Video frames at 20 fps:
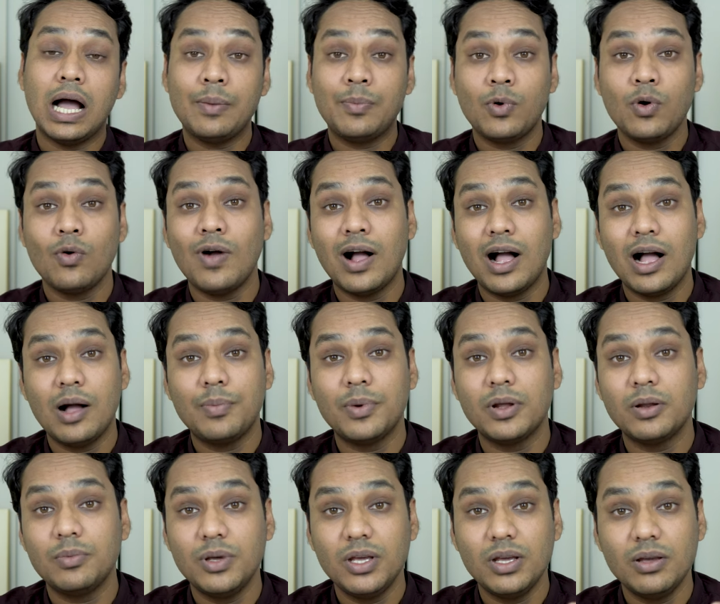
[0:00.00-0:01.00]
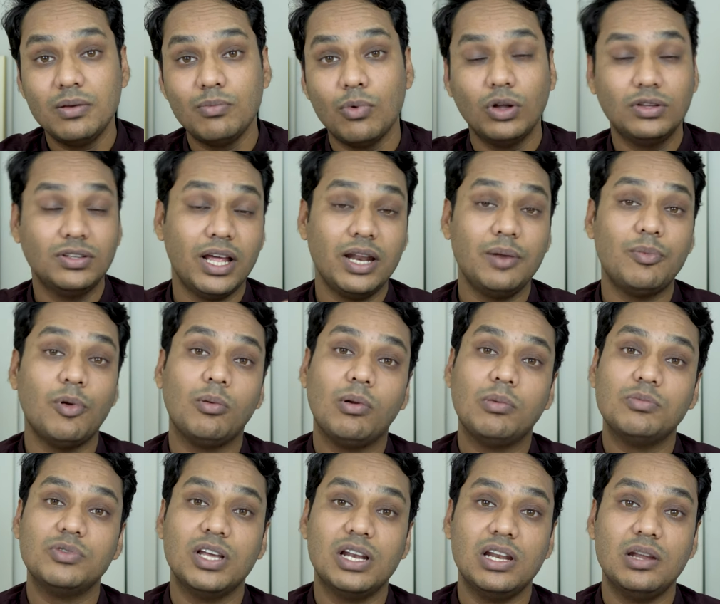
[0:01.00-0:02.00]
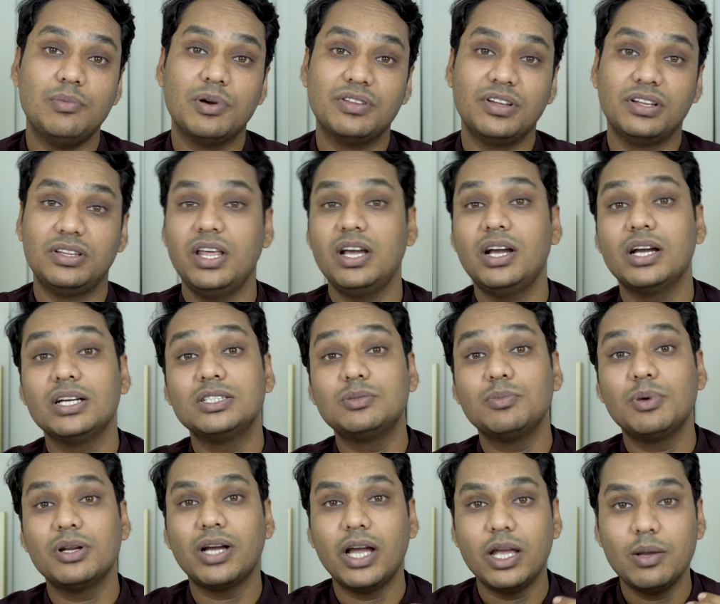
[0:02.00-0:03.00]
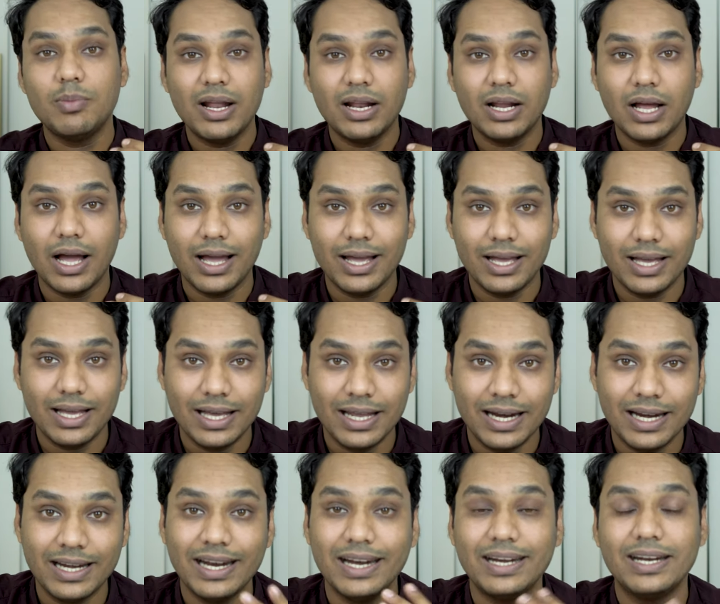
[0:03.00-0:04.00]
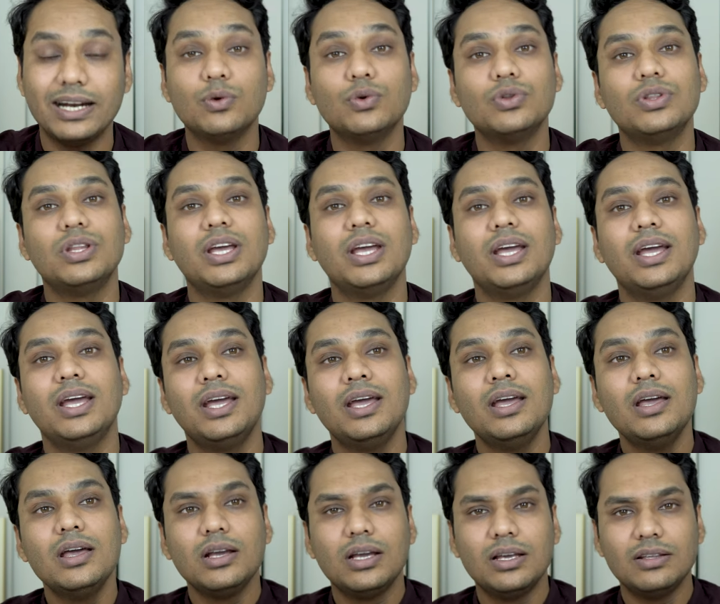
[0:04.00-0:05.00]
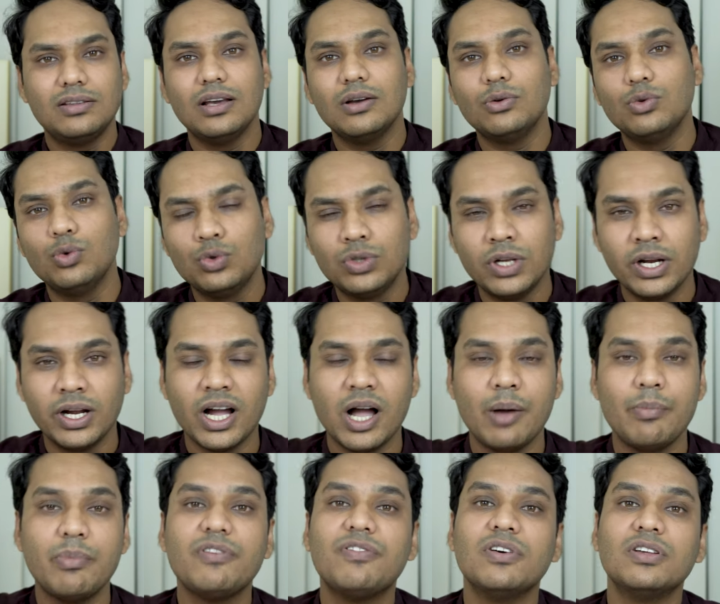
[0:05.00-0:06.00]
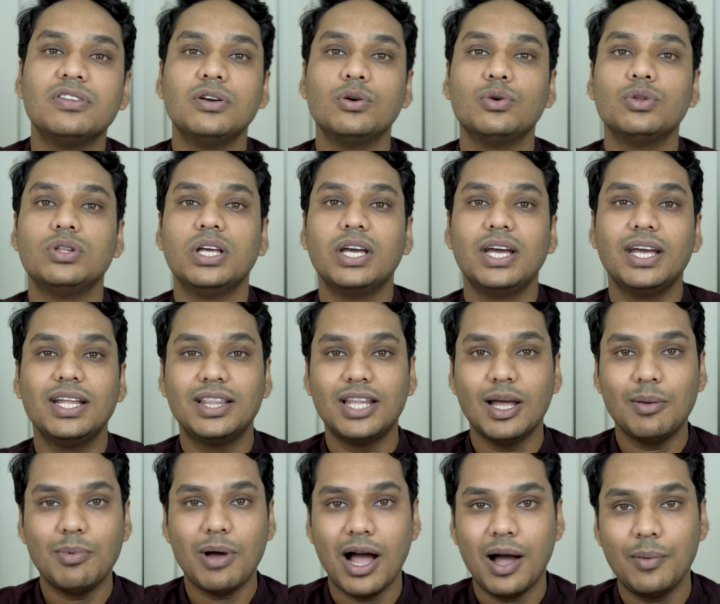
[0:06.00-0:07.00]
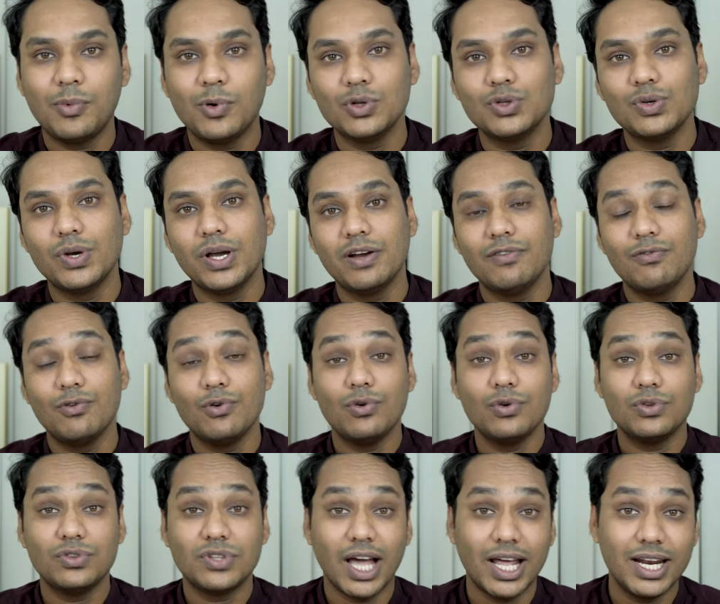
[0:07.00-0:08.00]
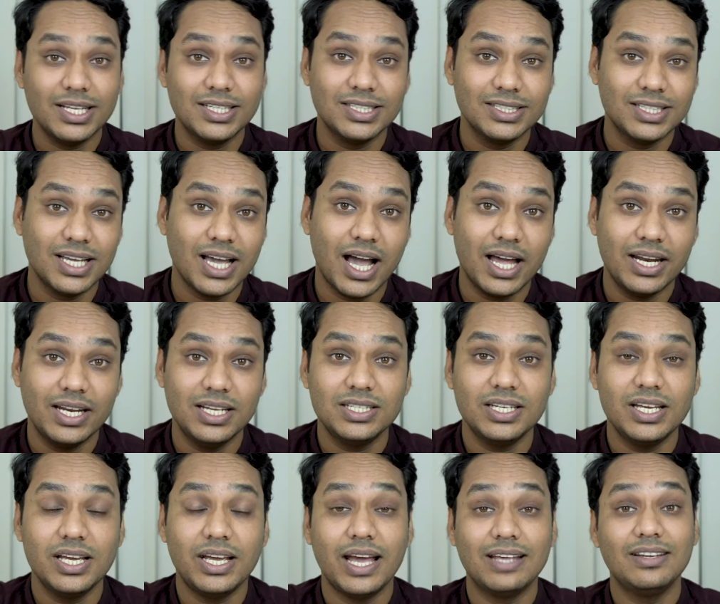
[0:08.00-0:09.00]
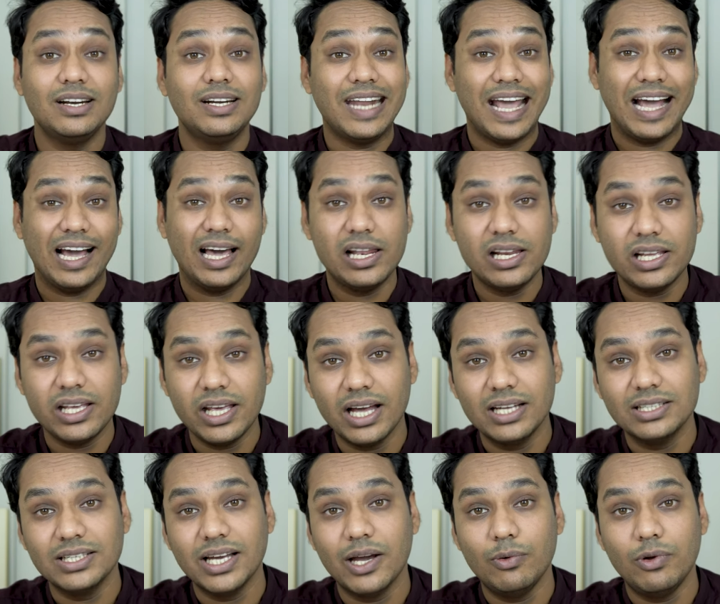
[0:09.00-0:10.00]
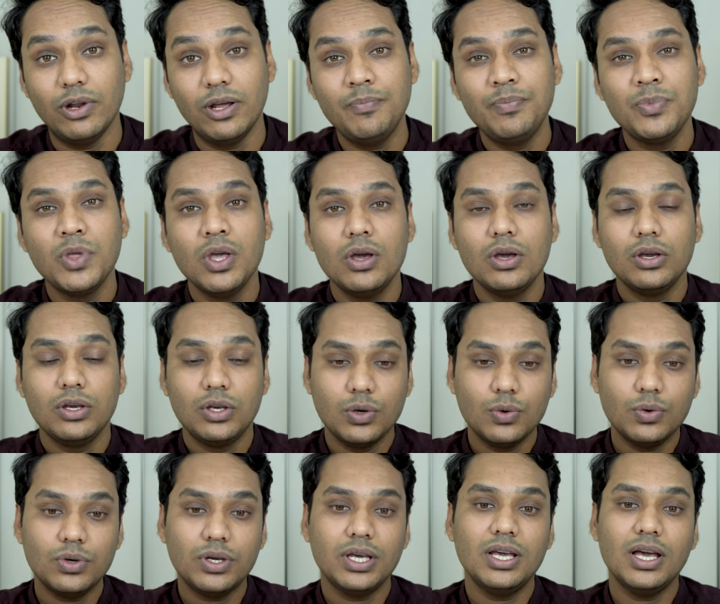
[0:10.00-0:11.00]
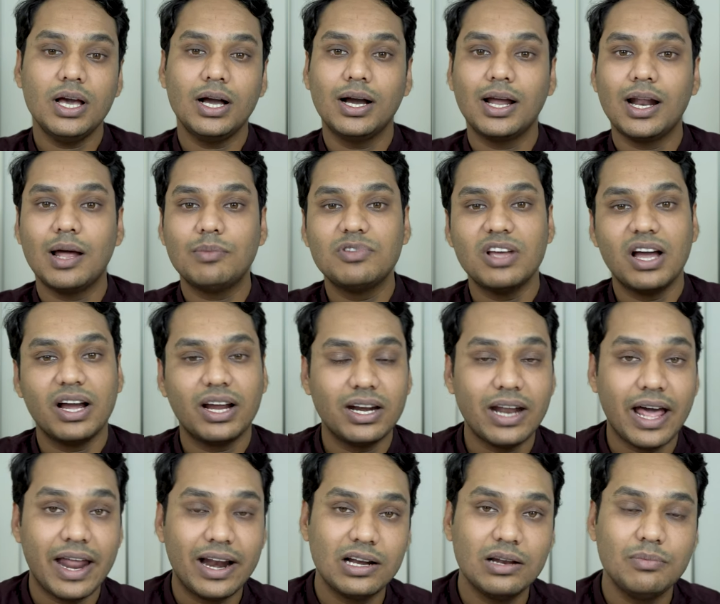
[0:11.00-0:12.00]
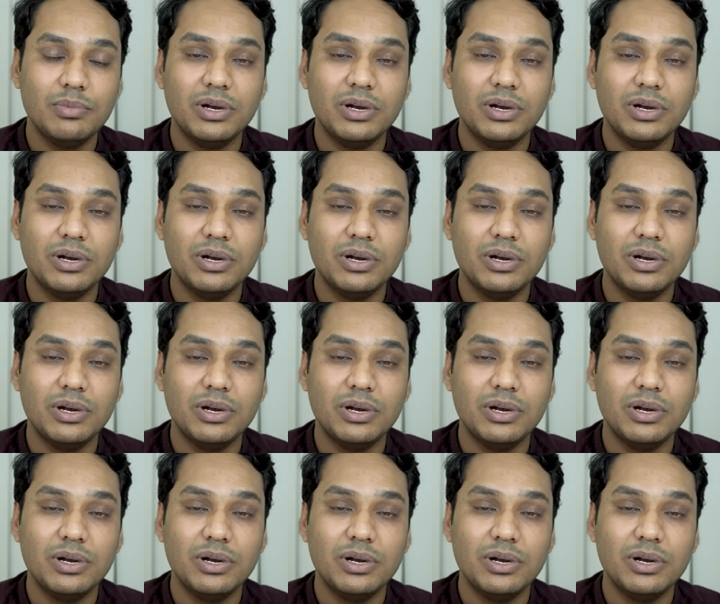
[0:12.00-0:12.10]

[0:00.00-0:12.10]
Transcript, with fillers: आपको वहाँ पर भी बहुत सारी प्रॉब्लम झेलनी पड़ सकती है कस्टमर कई बार इरिटेटेड होते हैं किसी दूसरे काम में फंसे होते हैं तब आपको जो है वो सारी चीज़ें आनी चाहिए कैसे टैकल किया जाए उन्हें क्योंकि अगर आप जाके डायरेक्टली